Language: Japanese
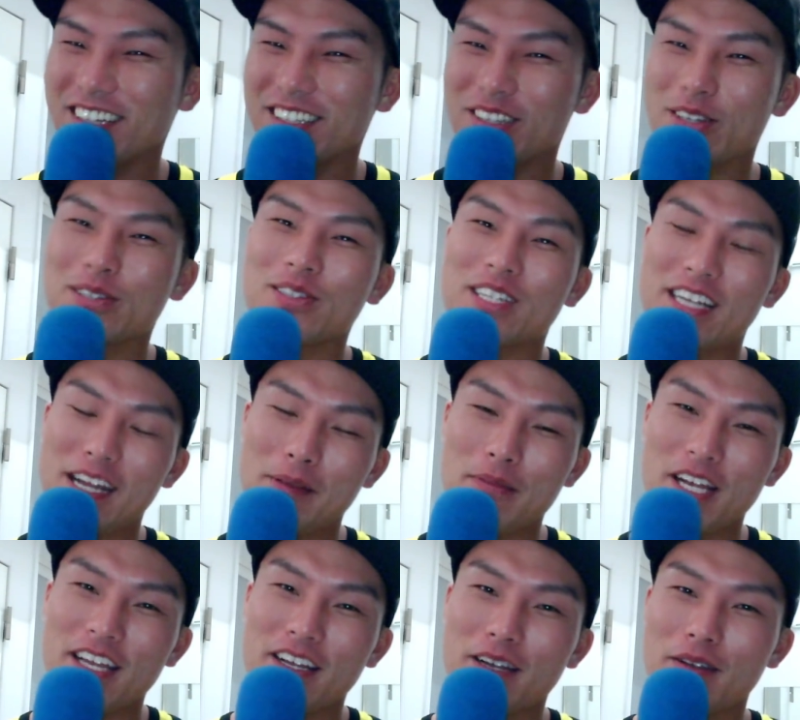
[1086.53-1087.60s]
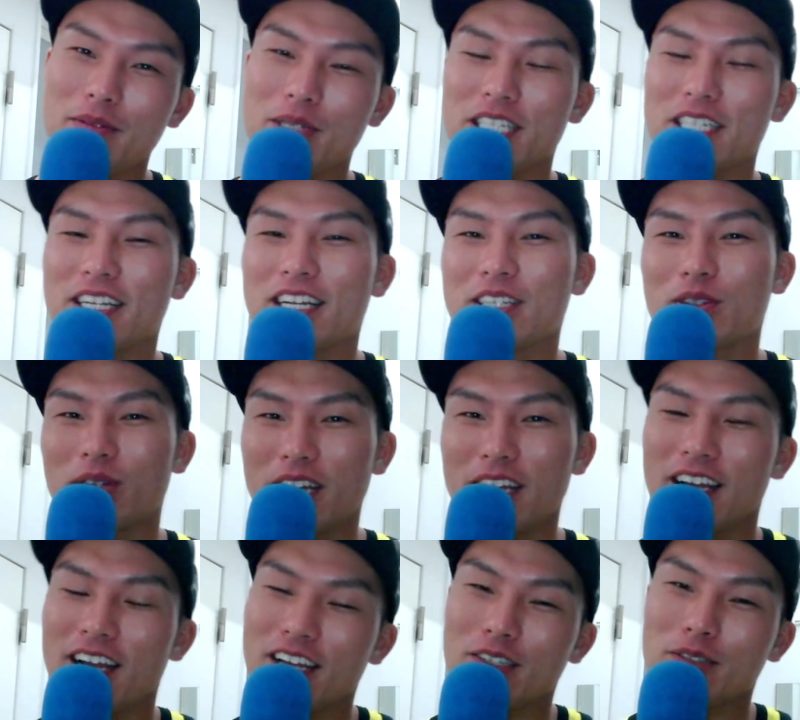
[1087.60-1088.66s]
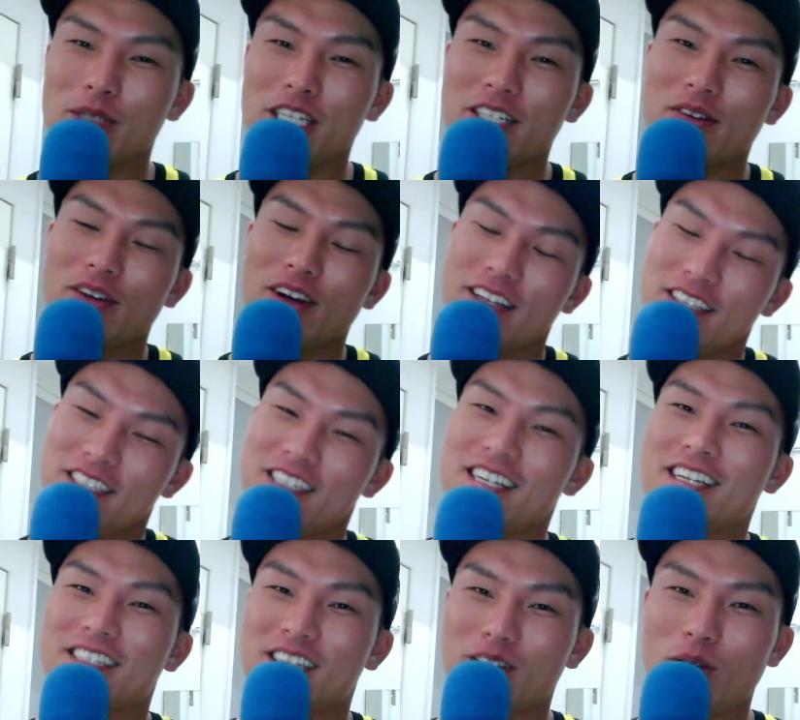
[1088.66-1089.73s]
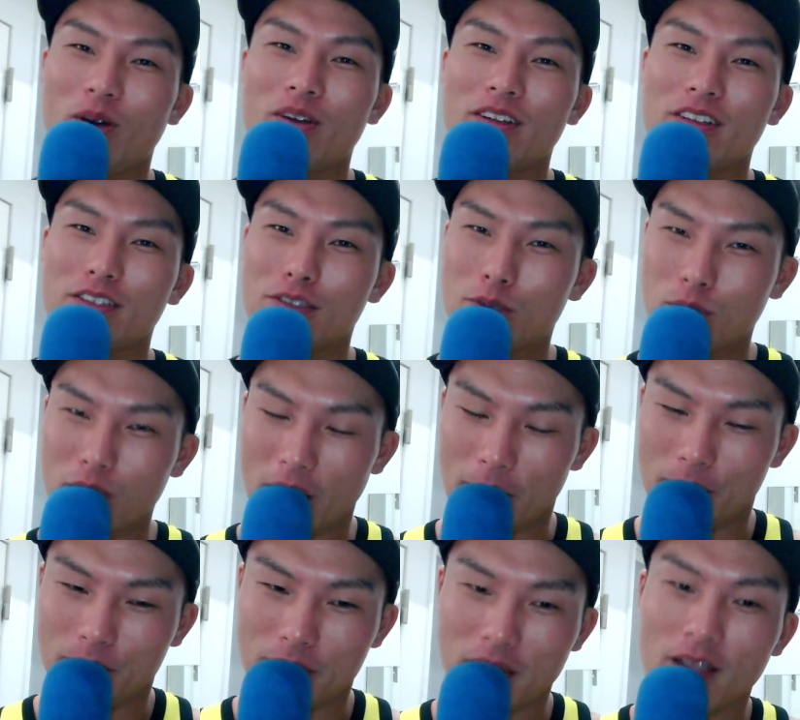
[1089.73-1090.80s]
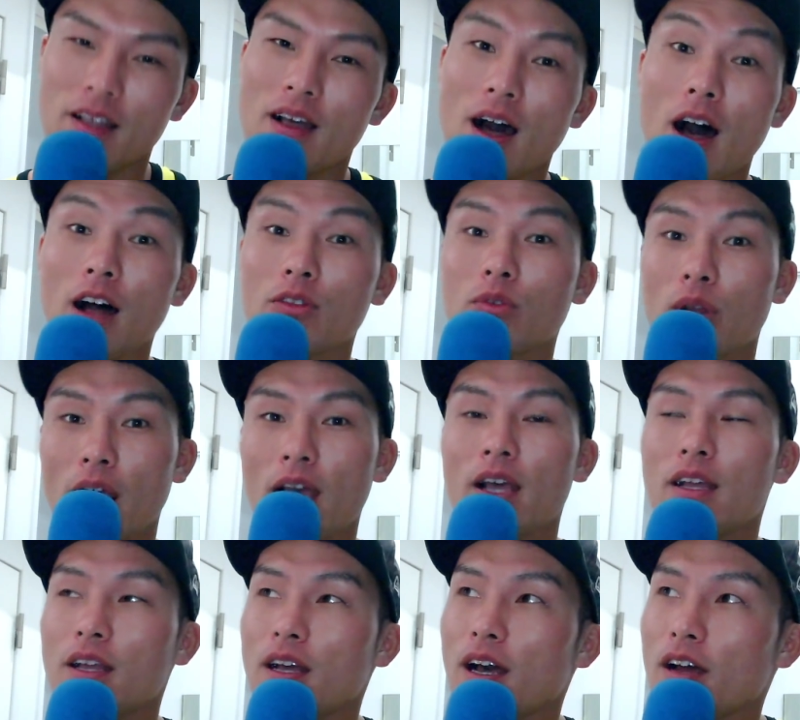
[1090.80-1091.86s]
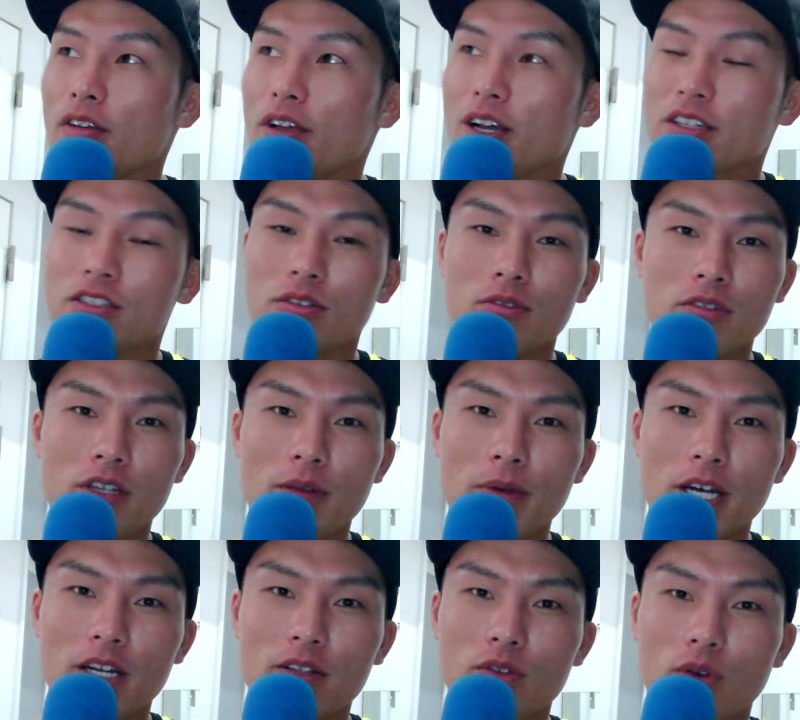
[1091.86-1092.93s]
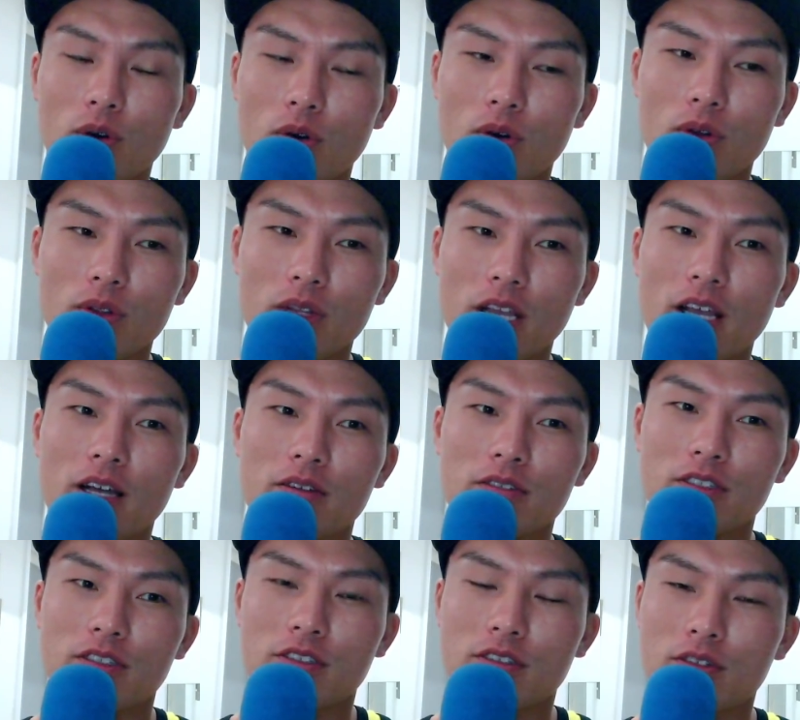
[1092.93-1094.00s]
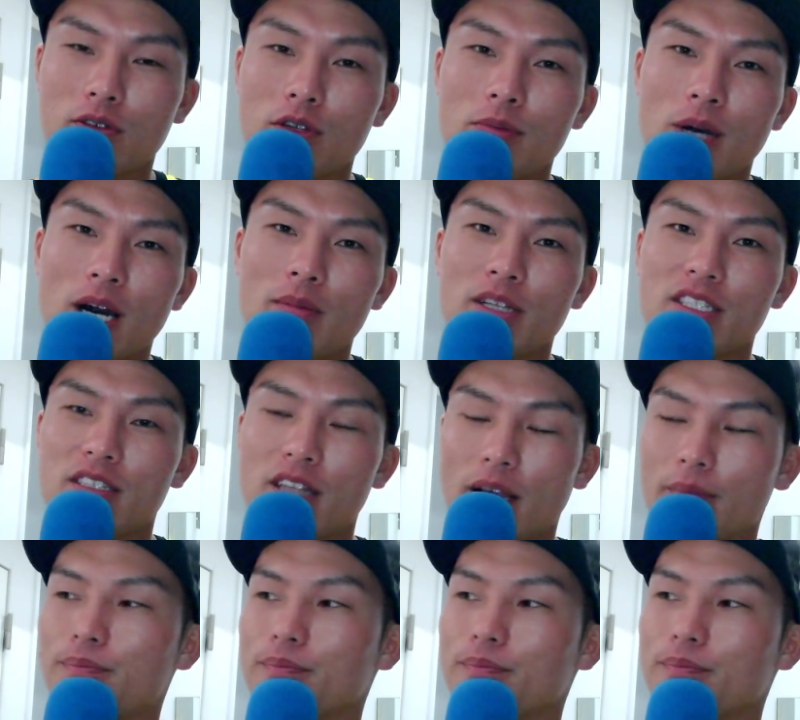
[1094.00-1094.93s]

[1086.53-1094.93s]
ということでね、まあ、映画を見に行ってない人はね、早く見に行った方がいいんじゃないですかということで。あ、あとね、あの約束のネバーランド、ね、あのすっごい今ハマってて。